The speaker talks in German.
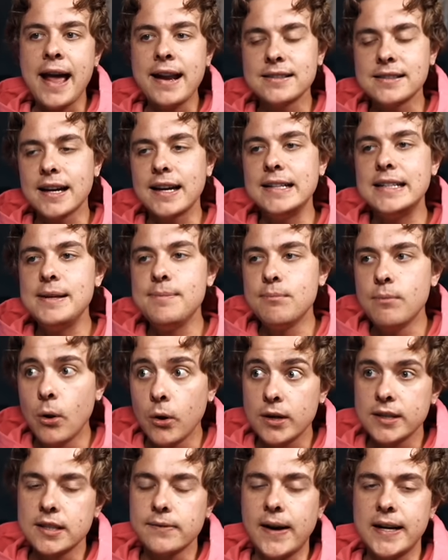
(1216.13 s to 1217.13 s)
Eine Sache, die
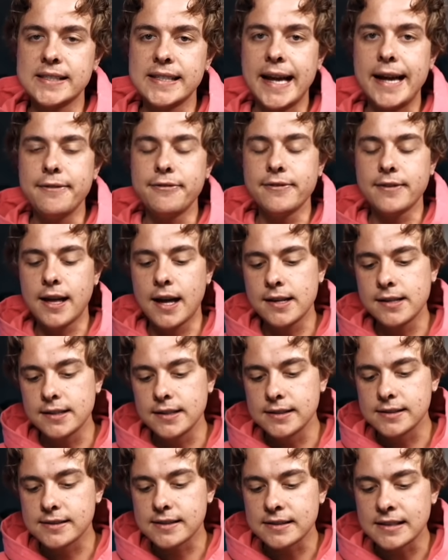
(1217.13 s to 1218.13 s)
möglicherweise helfen kann,
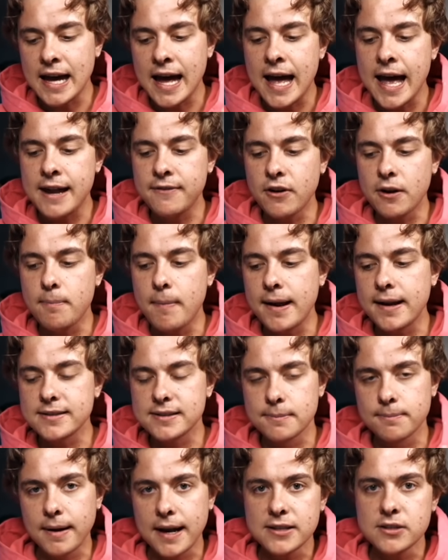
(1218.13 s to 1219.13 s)
ist da einfach mal das
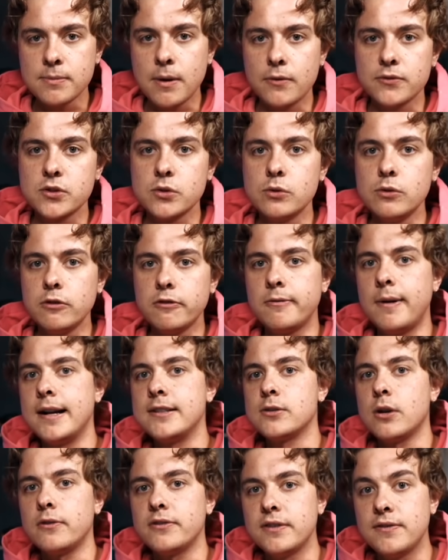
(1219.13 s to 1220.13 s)
Impressum aufzurufen,
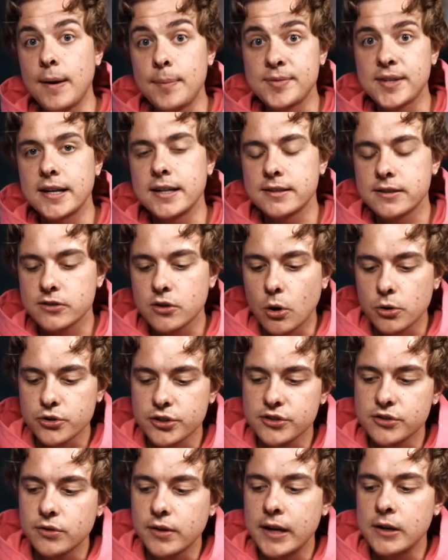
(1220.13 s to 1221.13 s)
also auf die Webseite des
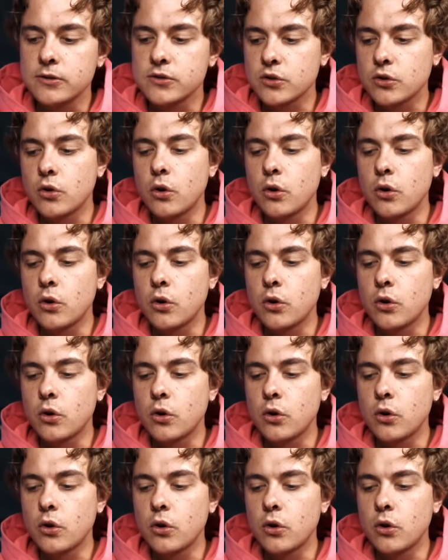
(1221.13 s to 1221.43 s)
Coaches zu gehen und zu